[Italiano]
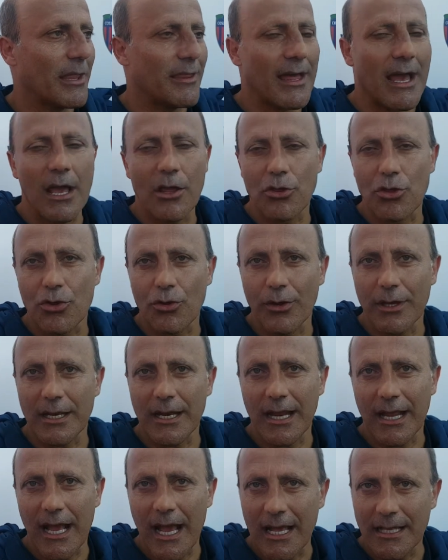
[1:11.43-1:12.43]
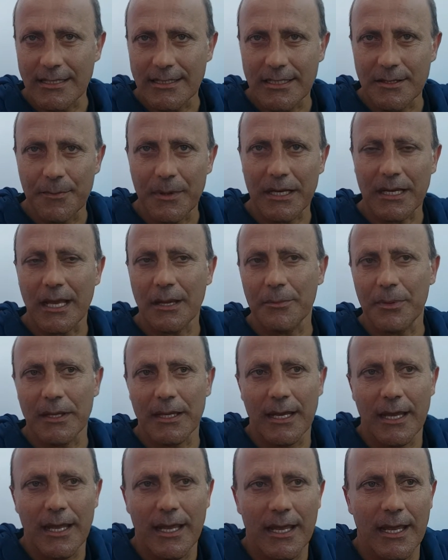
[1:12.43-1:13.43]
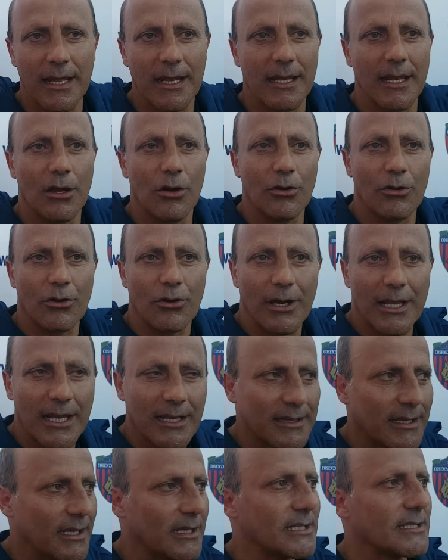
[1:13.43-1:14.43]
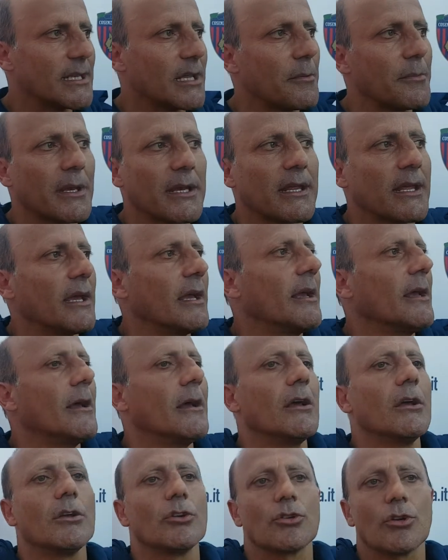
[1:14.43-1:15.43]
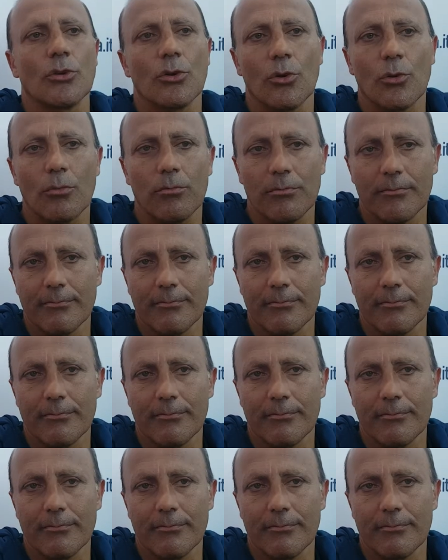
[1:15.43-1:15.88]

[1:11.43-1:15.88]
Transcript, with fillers: ad agio i ragazzi, per capire le loro caratteristiche, perché sono,